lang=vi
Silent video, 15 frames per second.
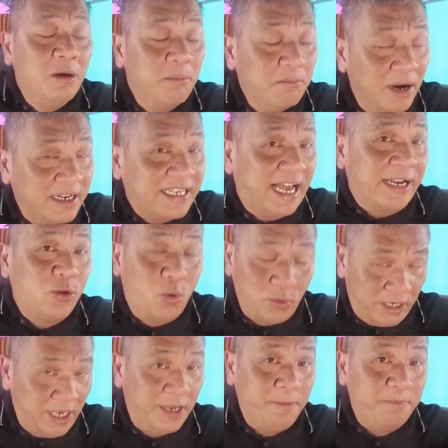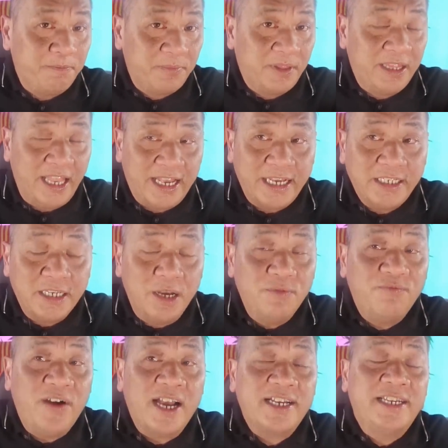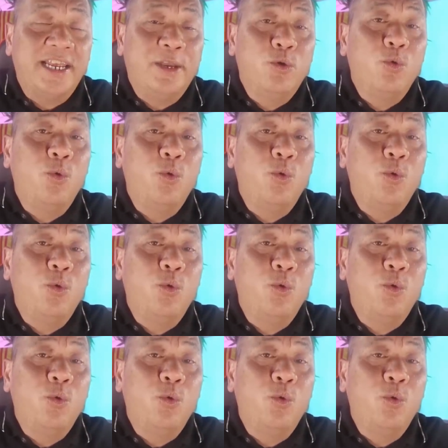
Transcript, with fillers: bên cạnh cuộc chiến thì cái sự phát triển